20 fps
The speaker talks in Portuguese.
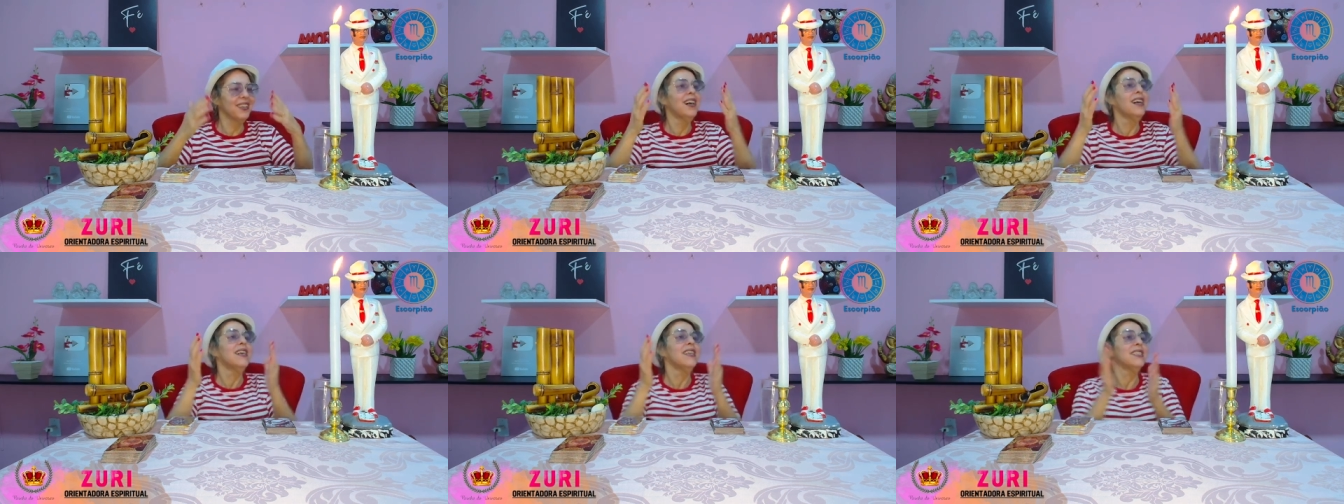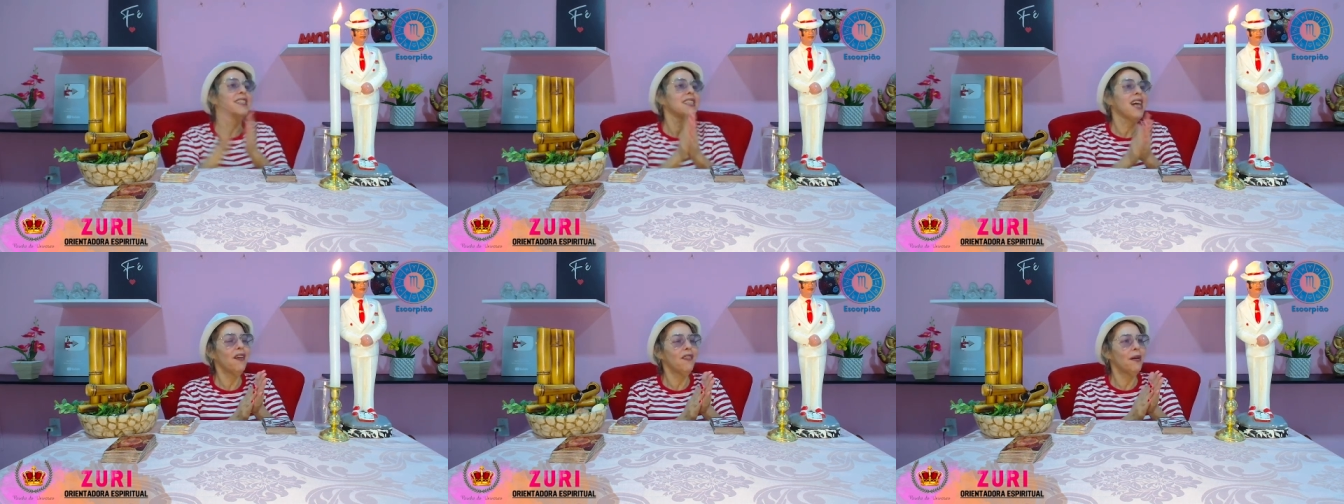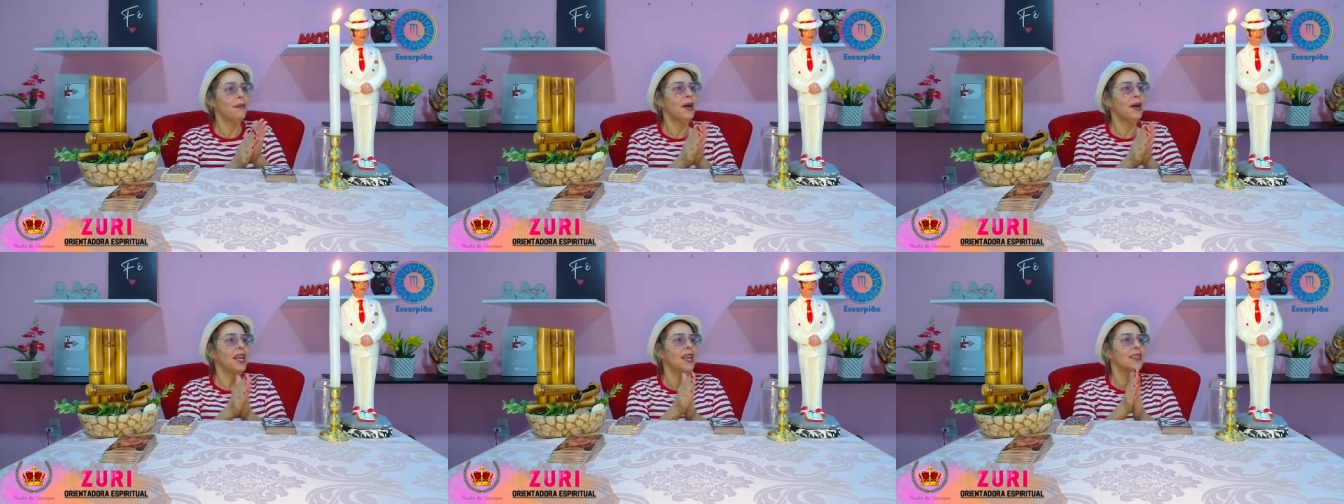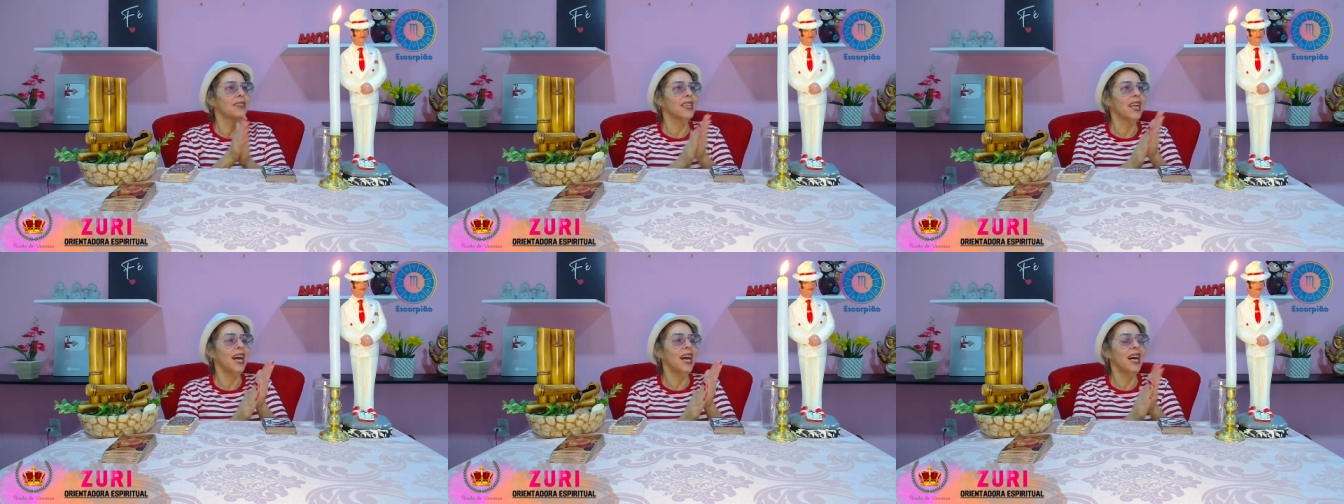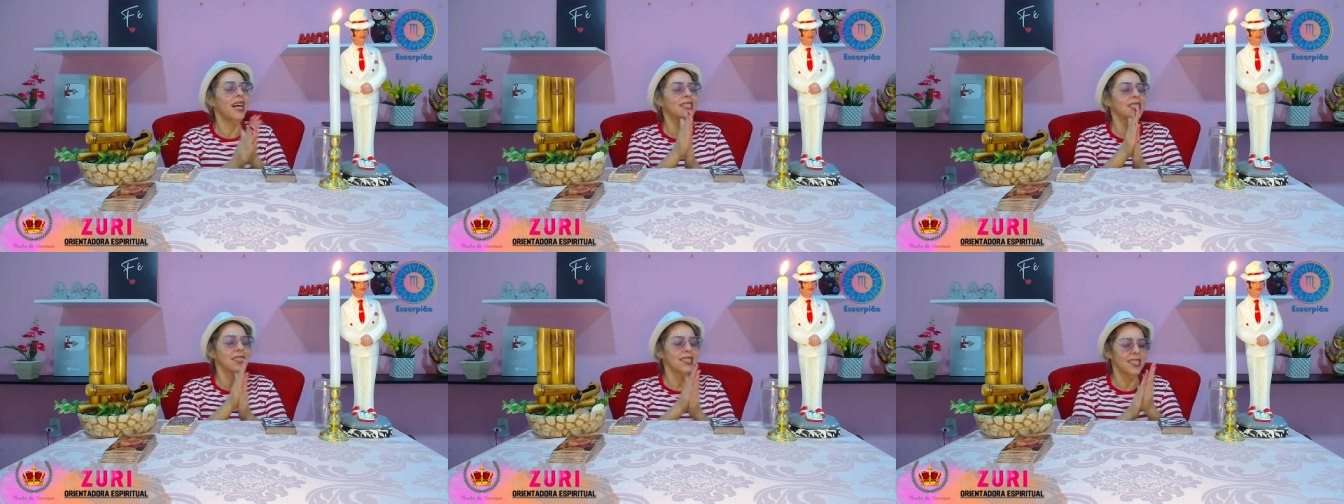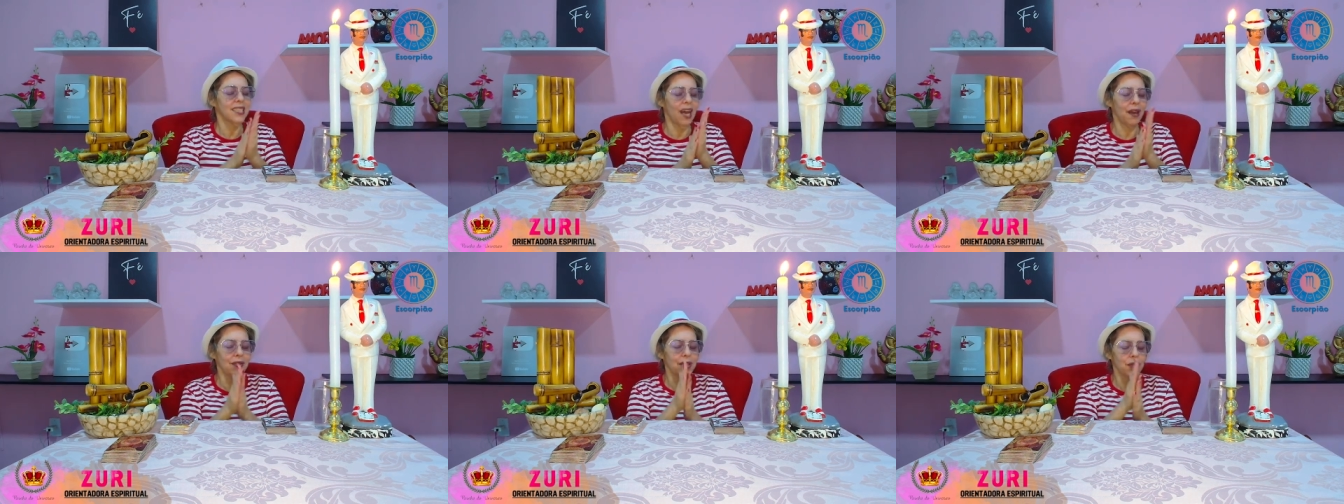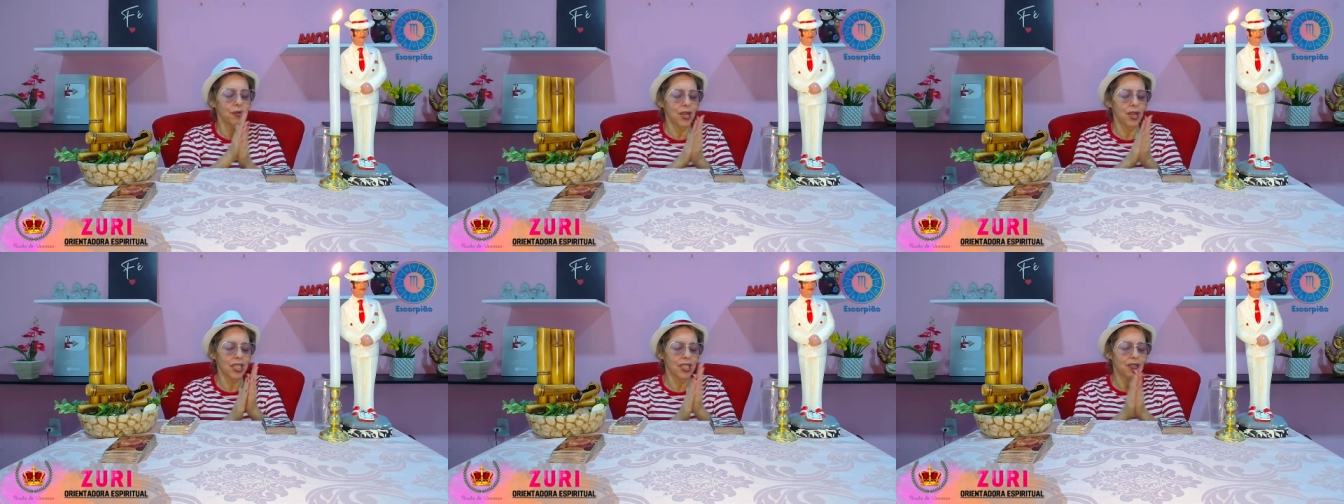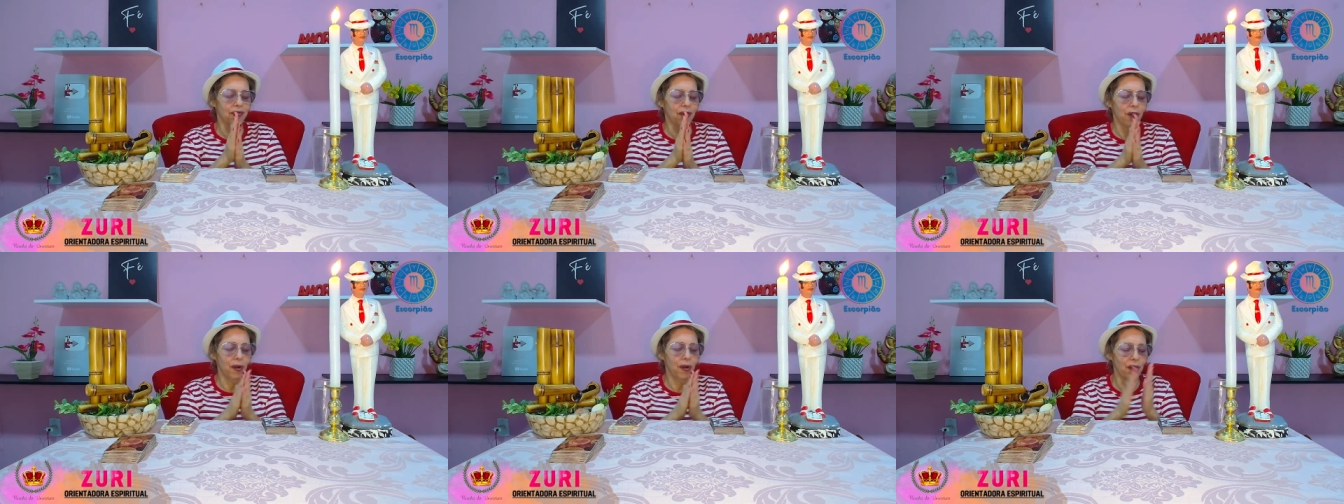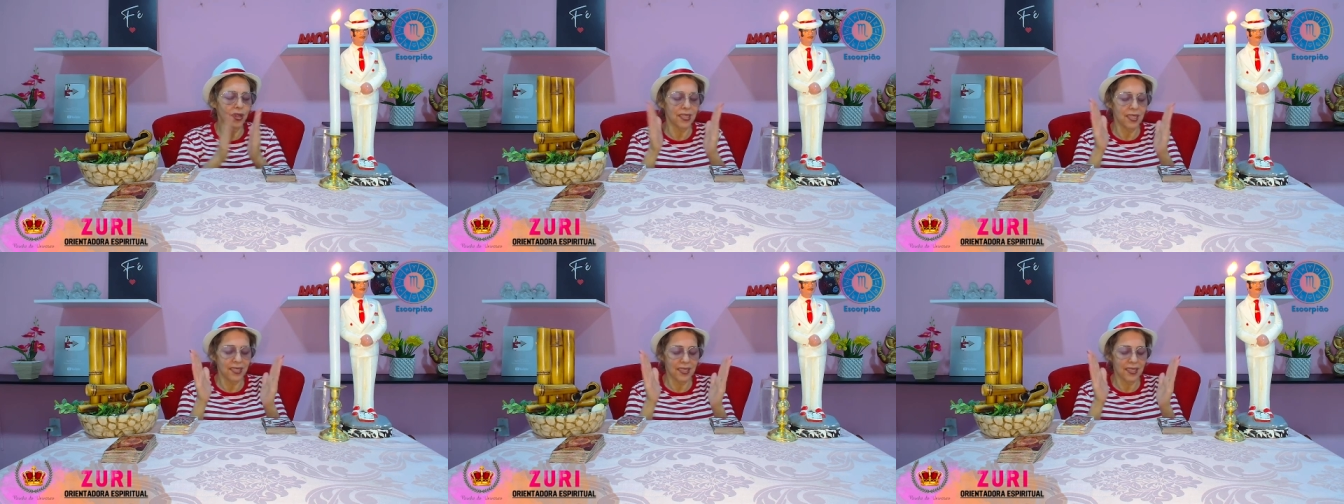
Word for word: Salve a malandragem, salve suas forças,